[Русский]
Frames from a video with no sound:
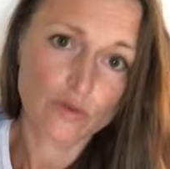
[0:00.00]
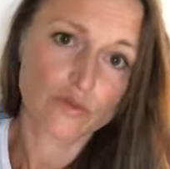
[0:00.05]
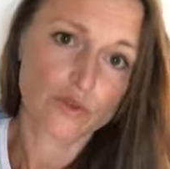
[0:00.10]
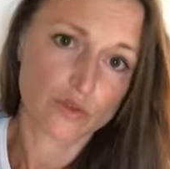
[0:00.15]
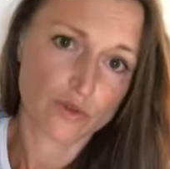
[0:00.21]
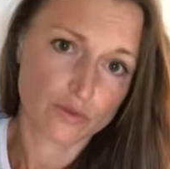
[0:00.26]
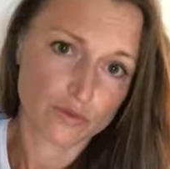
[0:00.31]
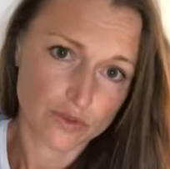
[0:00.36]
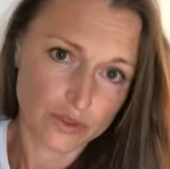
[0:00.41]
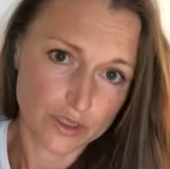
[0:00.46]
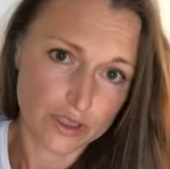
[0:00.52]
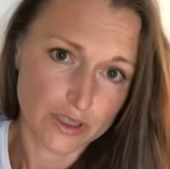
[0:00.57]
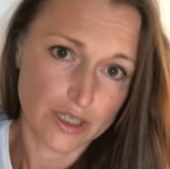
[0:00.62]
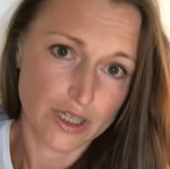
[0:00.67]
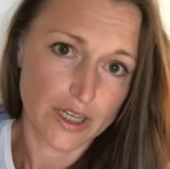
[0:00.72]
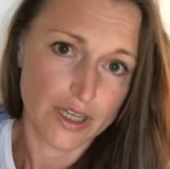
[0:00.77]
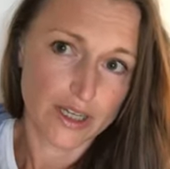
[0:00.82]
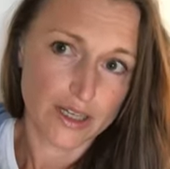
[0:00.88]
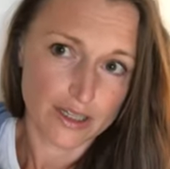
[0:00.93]
но вы
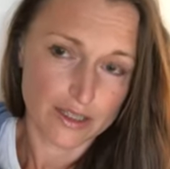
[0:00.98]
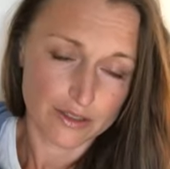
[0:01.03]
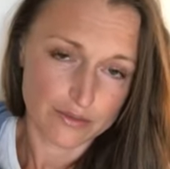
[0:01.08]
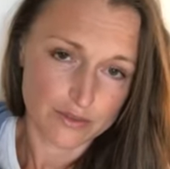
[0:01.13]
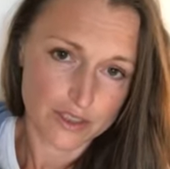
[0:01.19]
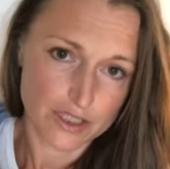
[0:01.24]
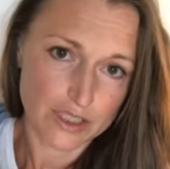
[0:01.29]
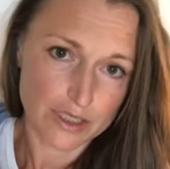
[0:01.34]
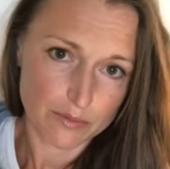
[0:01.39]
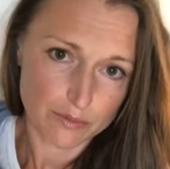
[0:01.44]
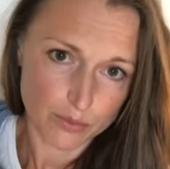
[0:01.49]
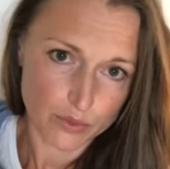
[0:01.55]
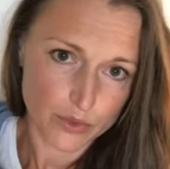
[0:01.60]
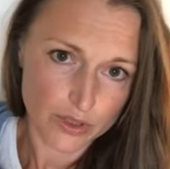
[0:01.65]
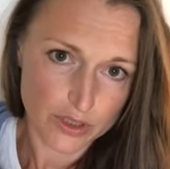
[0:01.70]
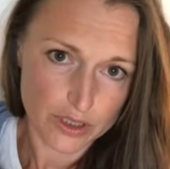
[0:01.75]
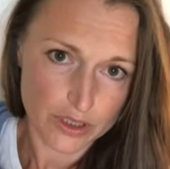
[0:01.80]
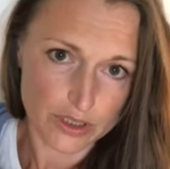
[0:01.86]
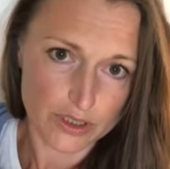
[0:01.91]
в целом
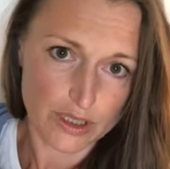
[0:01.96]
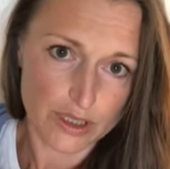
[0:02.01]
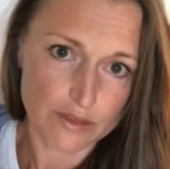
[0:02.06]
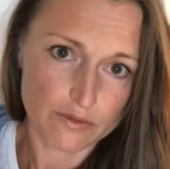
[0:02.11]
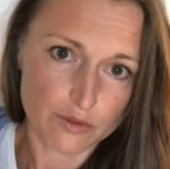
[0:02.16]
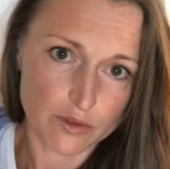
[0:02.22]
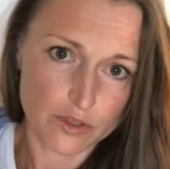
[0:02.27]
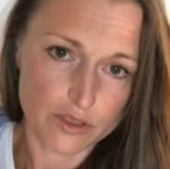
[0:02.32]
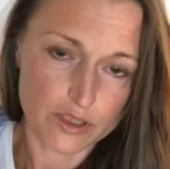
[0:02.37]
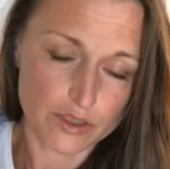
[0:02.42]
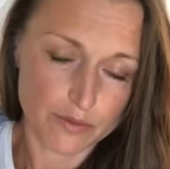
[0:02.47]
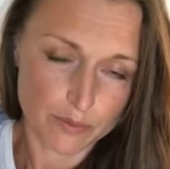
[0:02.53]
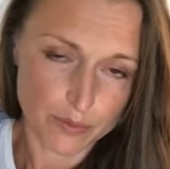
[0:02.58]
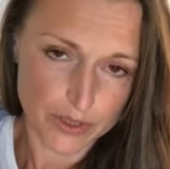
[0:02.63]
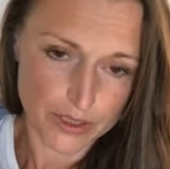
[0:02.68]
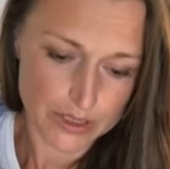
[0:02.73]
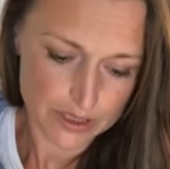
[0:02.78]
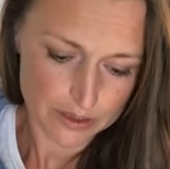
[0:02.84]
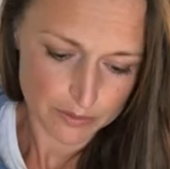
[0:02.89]
поняли, да, вот этот
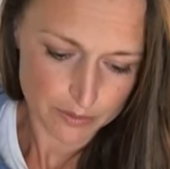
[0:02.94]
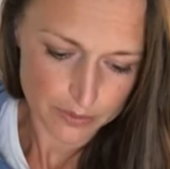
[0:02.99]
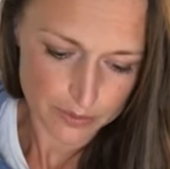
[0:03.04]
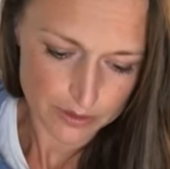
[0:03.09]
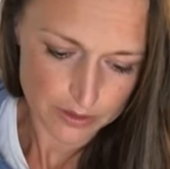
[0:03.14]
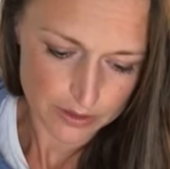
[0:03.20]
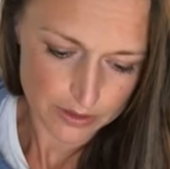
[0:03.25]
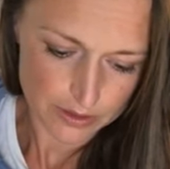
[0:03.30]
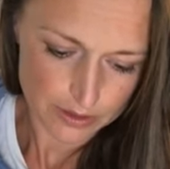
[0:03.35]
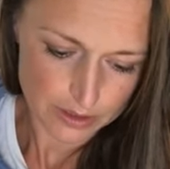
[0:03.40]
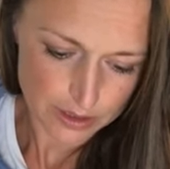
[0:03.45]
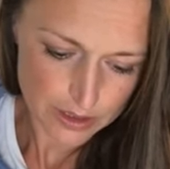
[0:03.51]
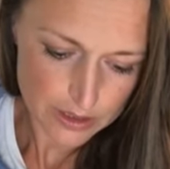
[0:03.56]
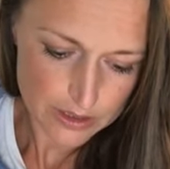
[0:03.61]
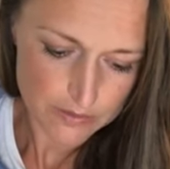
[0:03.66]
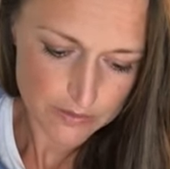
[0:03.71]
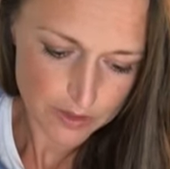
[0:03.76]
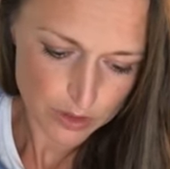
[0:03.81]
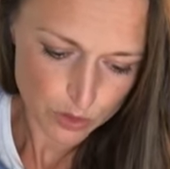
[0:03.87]
принцип
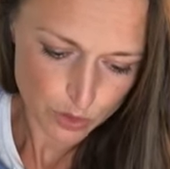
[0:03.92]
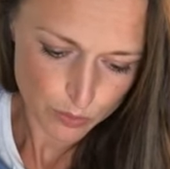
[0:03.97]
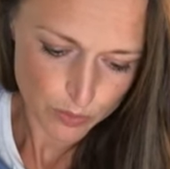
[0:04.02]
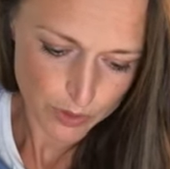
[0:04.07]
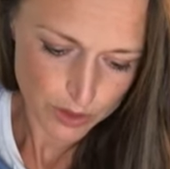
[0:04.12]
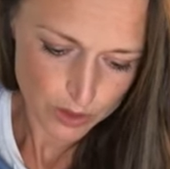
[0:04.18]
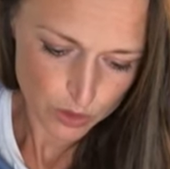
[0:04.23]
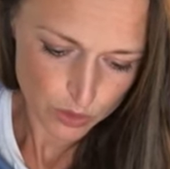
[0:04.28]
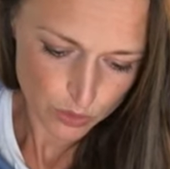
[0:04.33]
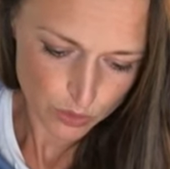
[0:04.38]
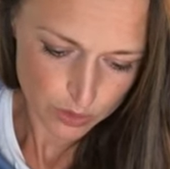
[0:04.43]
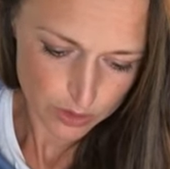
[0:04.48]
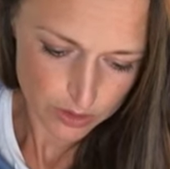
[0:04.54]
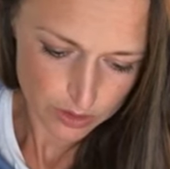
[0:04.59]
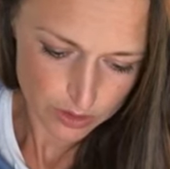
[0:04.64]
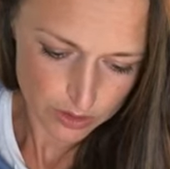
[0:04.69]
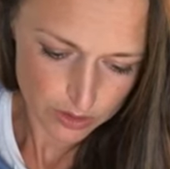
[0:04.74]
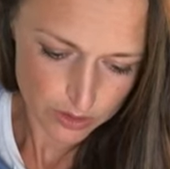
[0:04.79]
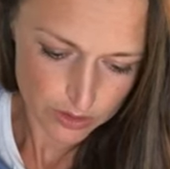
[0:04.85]
действия, что происходит
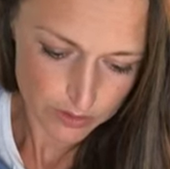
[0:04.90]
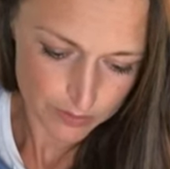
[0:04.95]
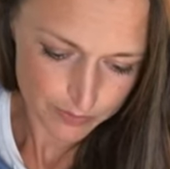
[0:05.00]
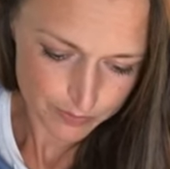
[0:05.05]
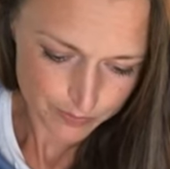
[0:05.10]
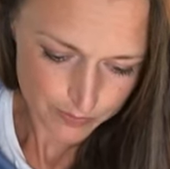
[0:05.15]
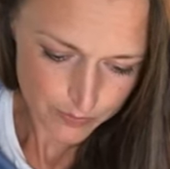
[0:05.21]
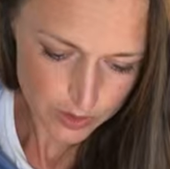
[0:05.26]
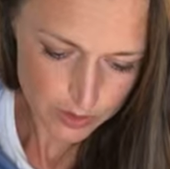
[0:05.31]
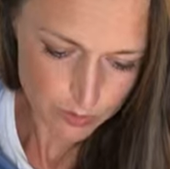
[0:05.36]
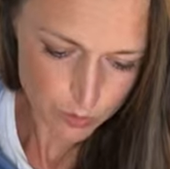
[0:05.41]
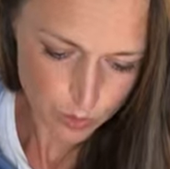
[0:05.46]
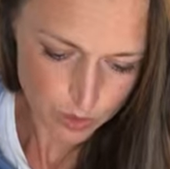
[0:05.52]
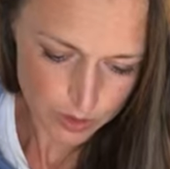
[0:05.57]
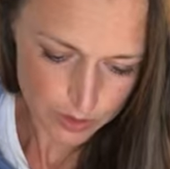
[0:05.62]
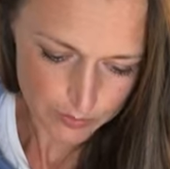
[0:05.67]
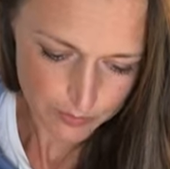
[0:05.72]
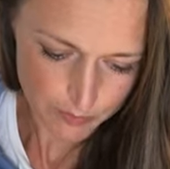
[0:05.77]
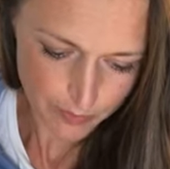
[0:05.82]
с
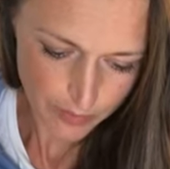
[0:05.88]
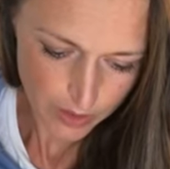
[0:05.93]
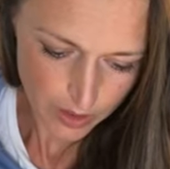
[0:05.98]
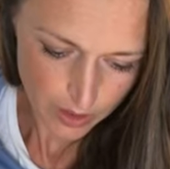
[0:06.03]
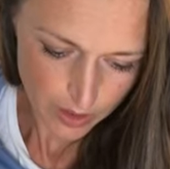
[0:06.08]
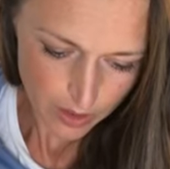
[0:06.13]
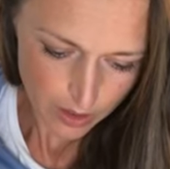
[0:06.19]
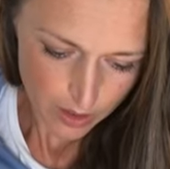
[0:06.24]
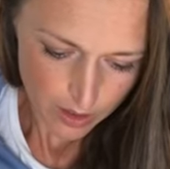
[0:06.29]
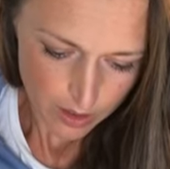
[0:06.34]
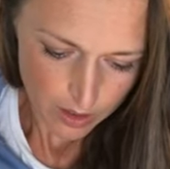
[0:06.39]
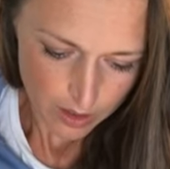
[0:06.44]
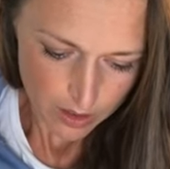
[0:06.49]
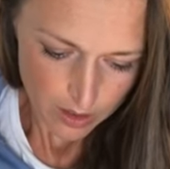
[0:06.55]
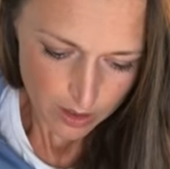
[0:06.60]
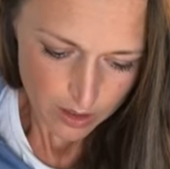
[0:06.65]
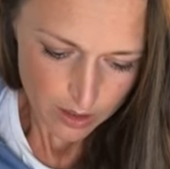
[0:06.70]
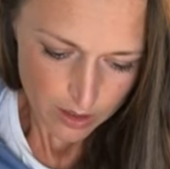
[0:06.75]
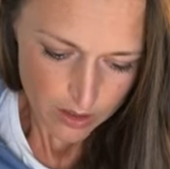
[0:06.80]
мозгом.
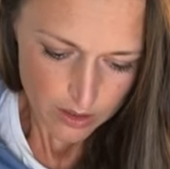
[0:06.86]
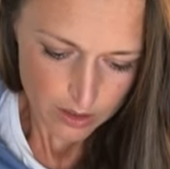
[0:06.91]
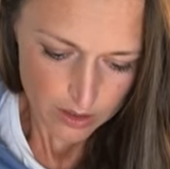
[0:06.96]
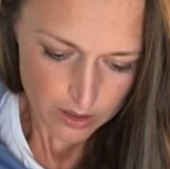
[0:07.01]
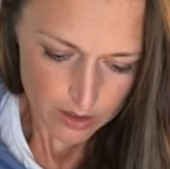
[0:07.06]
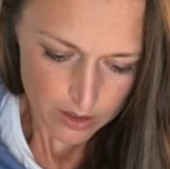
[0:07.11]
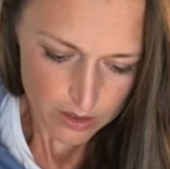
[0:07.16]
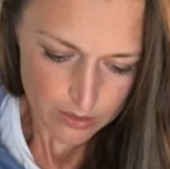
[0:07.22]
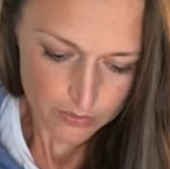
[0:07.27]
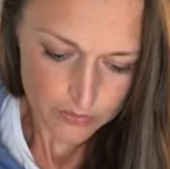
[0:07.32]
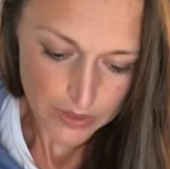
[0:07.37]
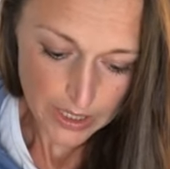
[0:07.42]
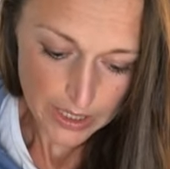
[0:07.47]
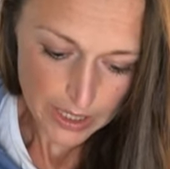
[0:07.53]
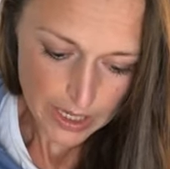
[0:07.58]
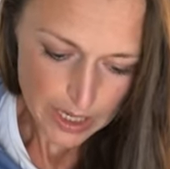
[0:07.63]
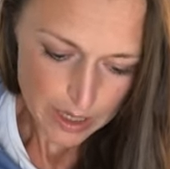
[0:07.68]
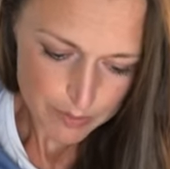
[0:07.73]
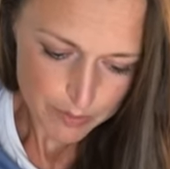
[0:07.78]
А,
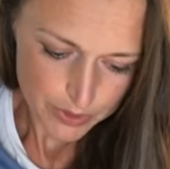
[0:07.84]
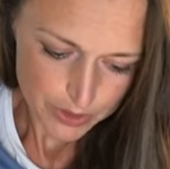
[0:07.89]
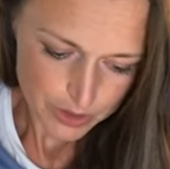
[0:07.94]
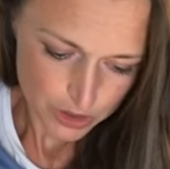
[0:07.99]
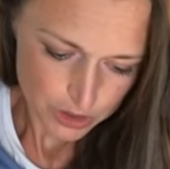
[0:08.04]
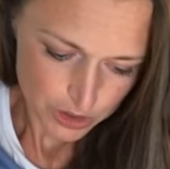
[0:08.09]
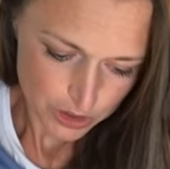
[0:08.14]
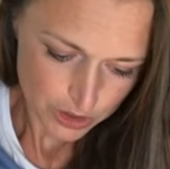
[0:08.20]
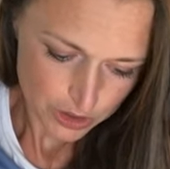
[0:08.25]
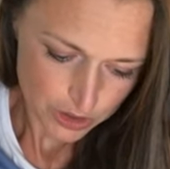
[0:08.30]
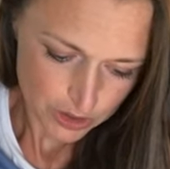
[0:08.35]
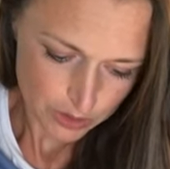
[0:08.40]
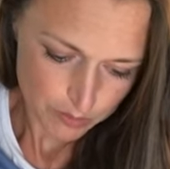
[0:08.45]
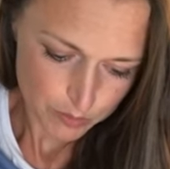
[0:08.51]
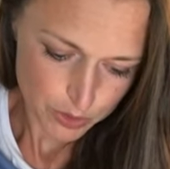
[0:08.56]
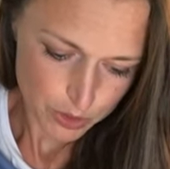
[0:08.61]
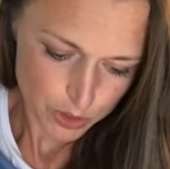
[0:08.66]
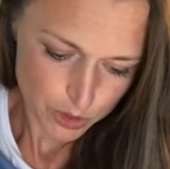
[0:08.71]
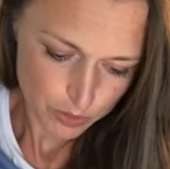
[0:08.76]
вторая причина,
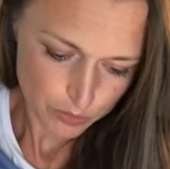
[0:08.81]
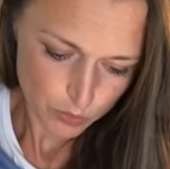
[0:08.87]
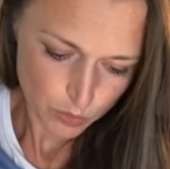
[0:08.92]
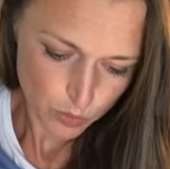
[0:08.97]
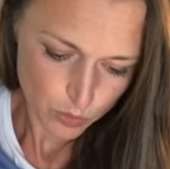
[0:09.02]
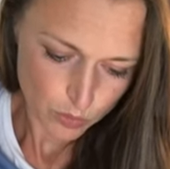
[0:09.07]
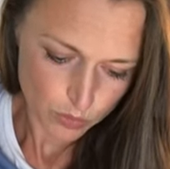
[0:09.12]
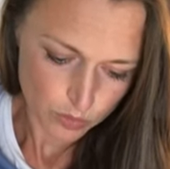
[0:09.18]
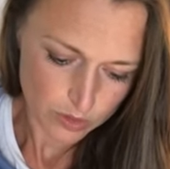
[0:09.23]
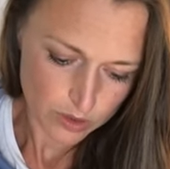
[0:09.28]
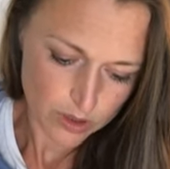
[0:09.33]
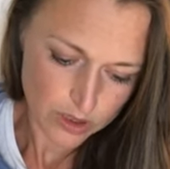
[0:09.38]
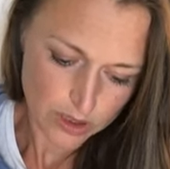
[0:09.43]
почему